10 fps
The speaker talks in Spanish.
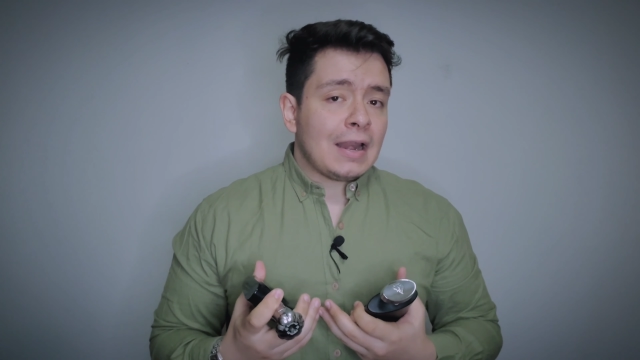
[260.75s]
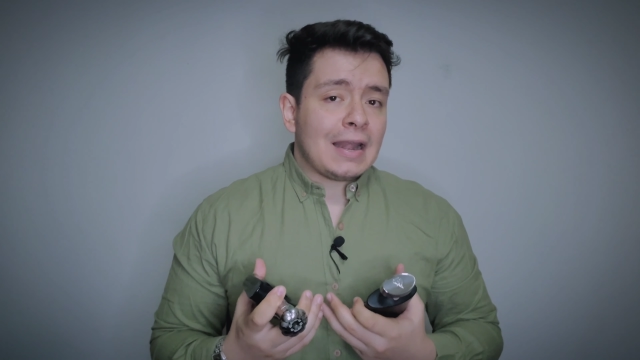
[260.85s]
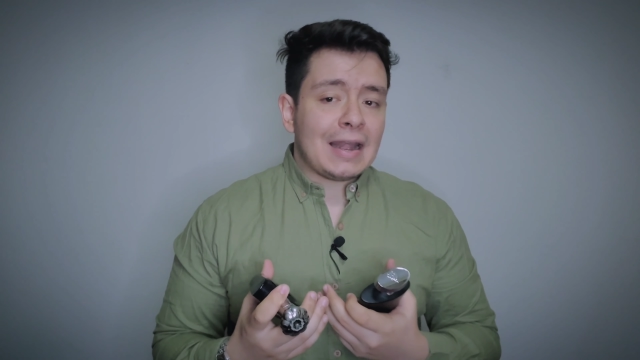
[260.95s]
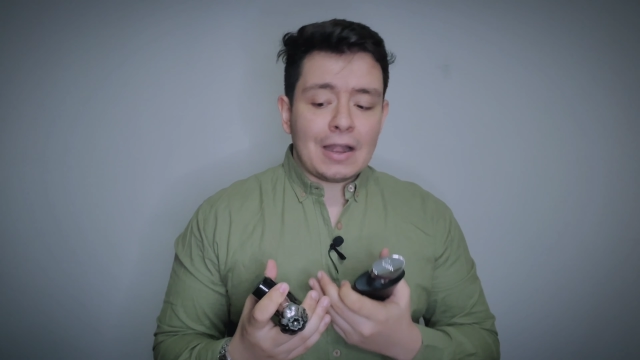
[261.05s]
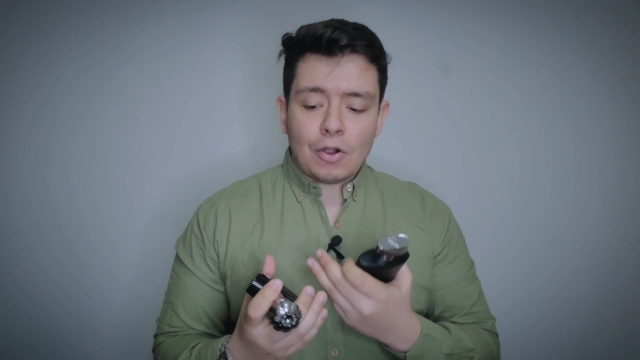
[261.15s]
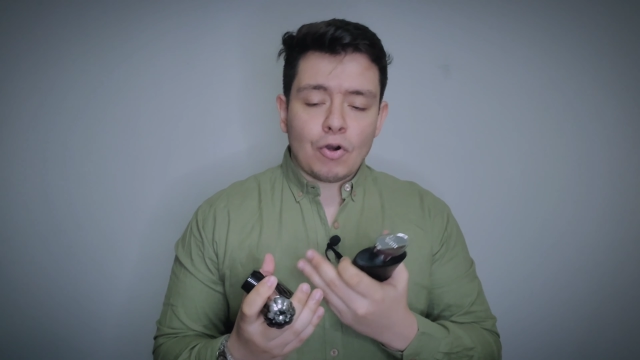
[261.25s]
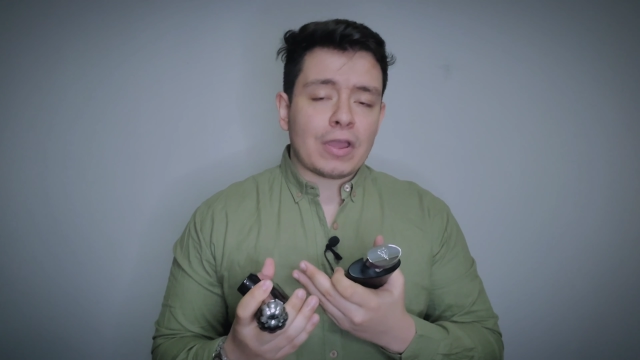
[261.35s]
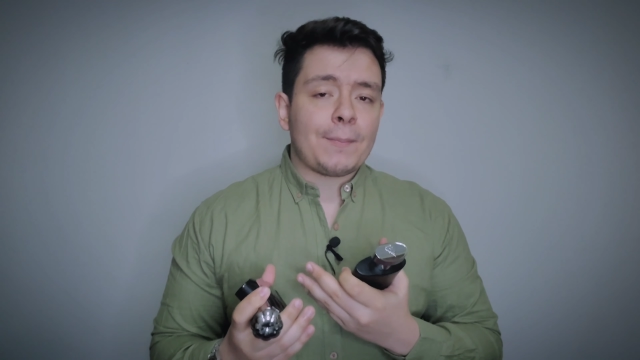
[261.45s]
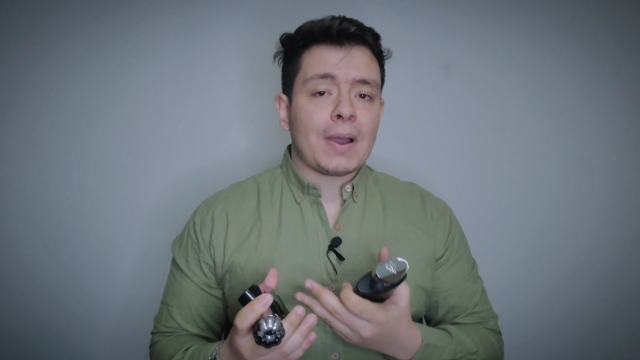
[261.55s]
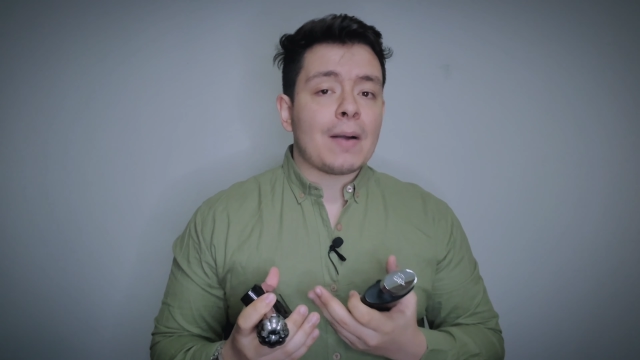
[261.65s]
lo
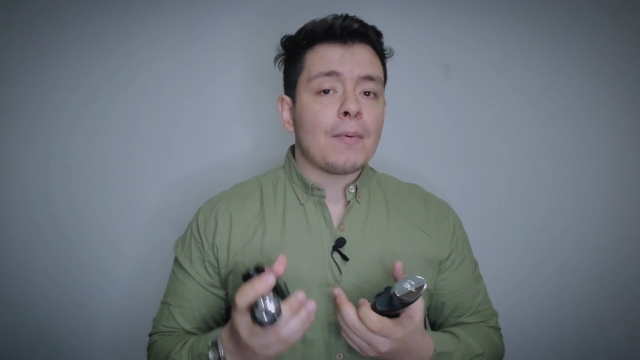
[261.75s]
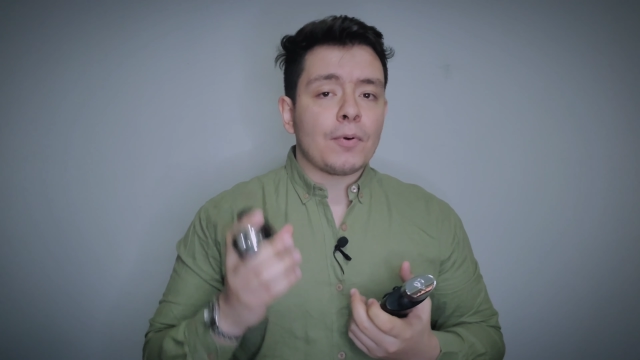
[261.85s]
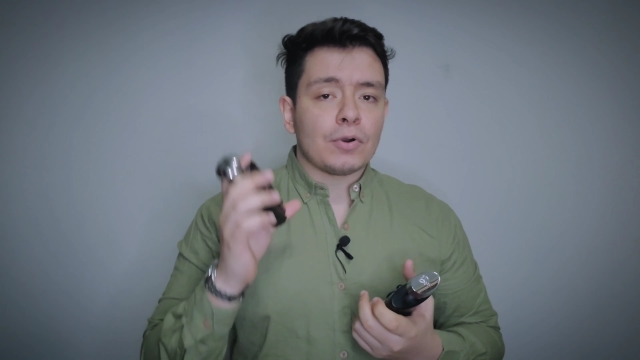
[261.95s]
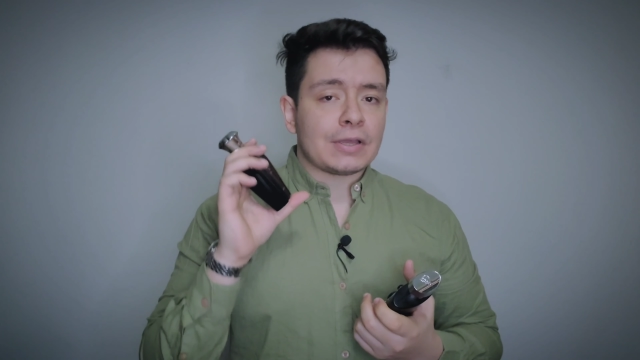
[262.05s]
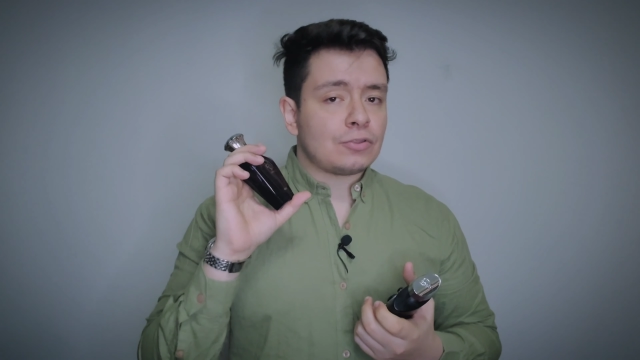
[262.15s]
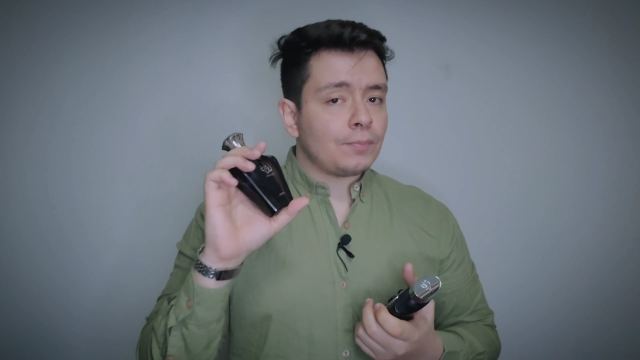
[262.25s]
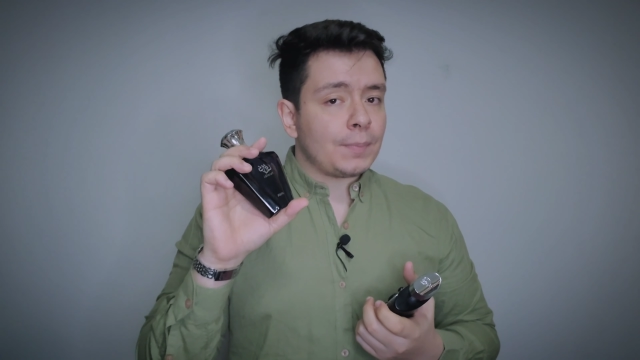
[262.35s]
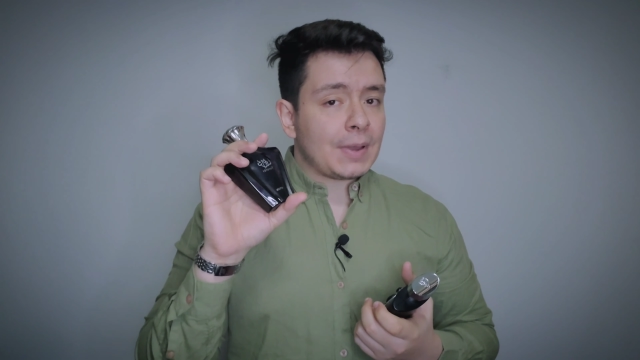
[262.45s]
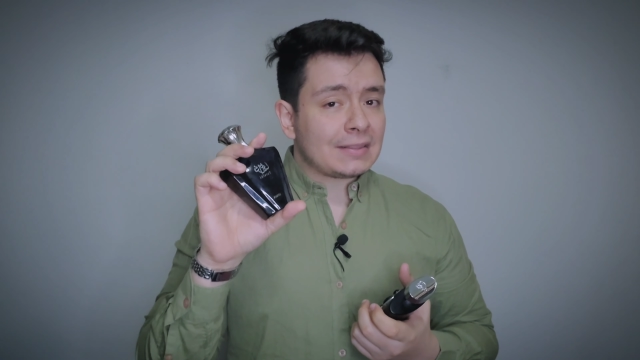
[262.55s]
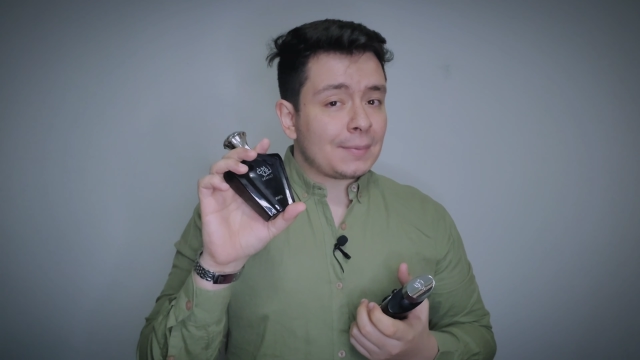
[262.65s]
que pagamos por lo que
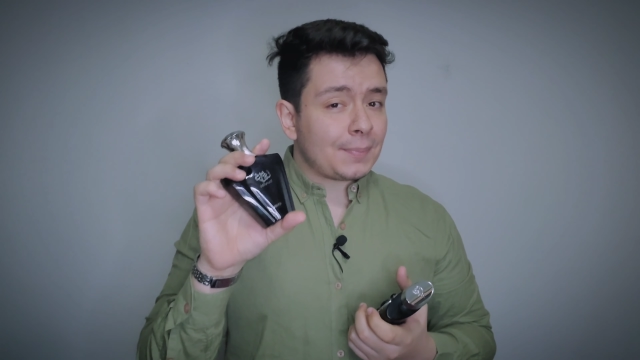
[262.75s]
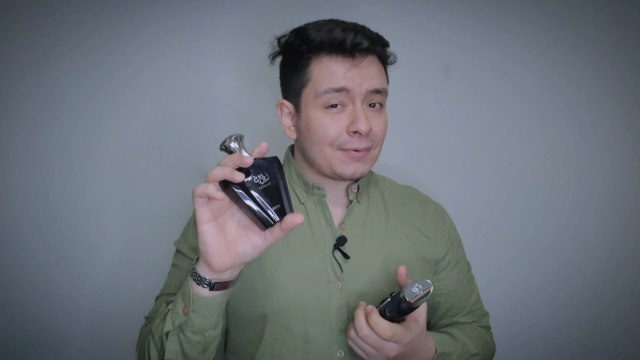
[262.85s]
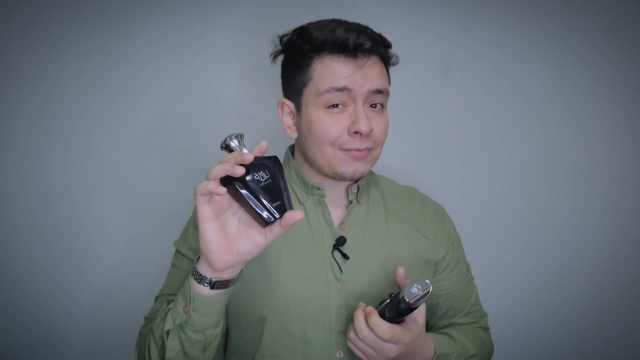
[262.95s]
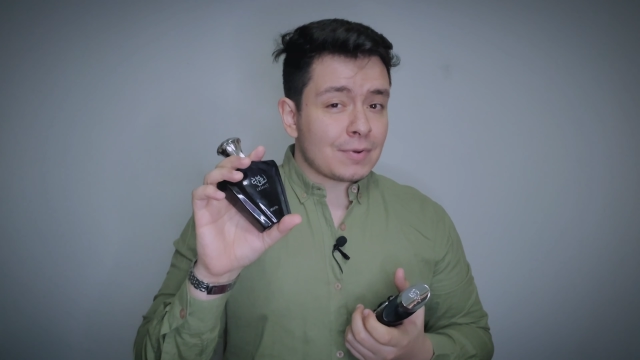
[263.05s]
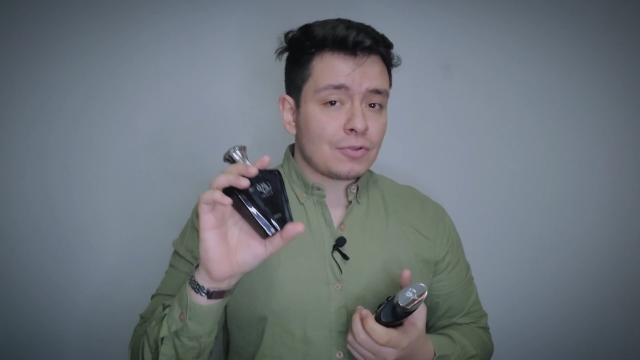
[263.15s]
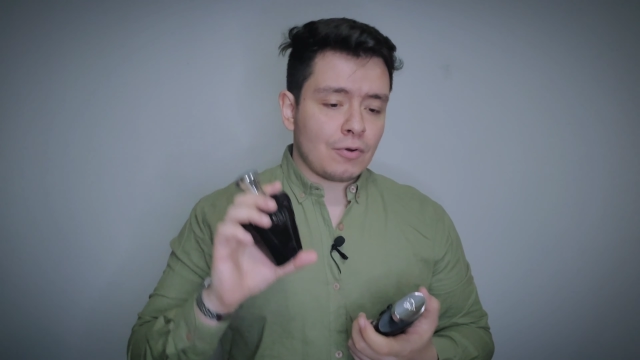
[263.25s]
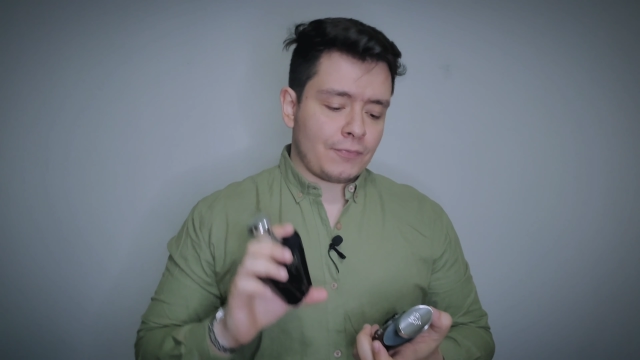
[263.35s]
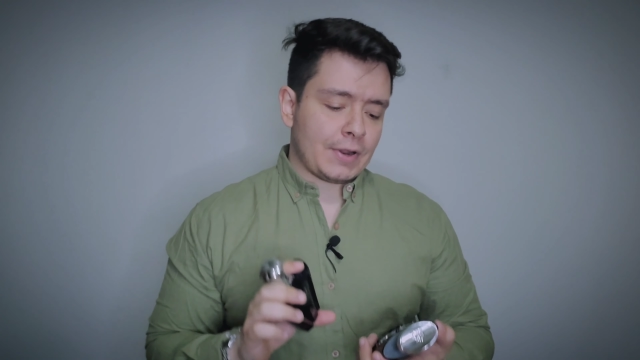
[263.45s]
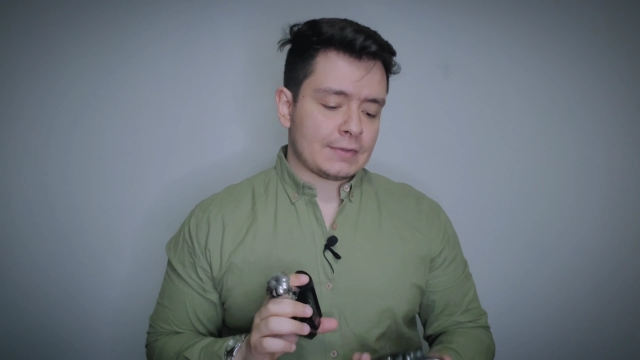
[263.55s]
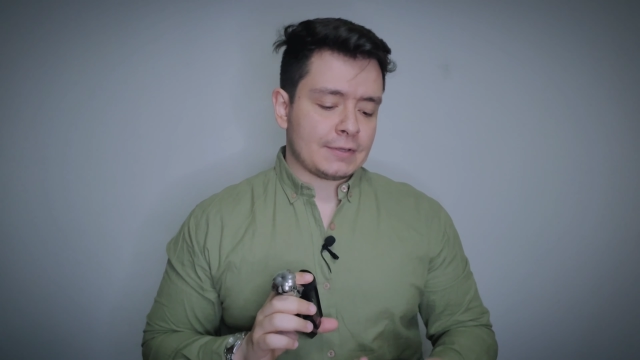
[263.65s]
este perfume nos
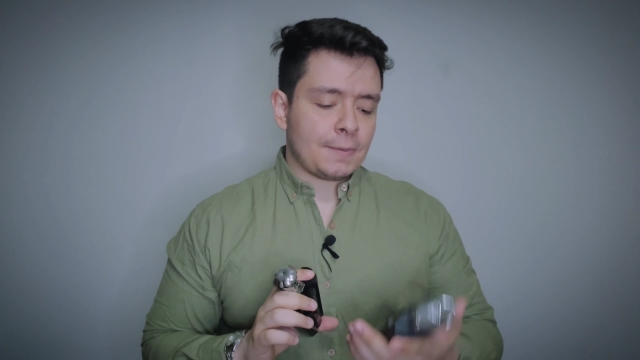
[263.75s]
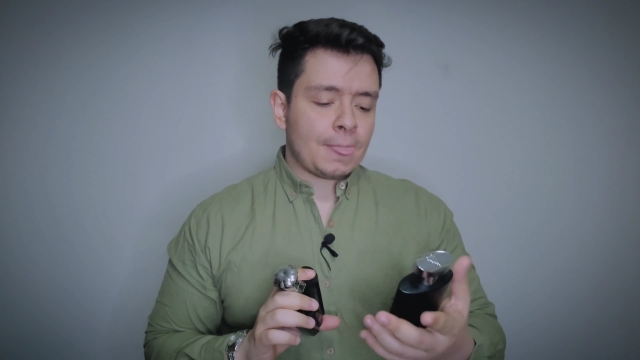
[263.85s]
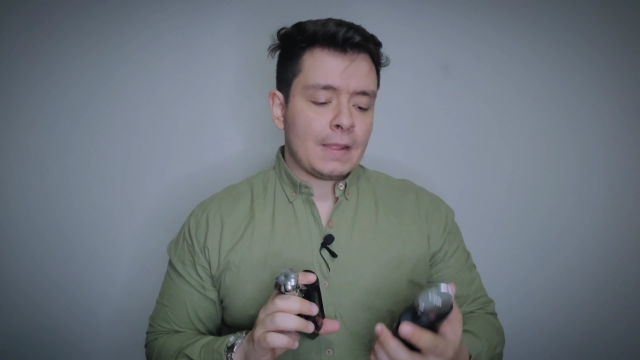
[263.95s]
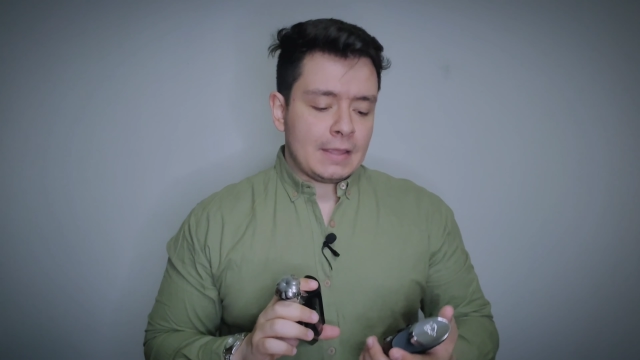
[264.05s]
ofrece.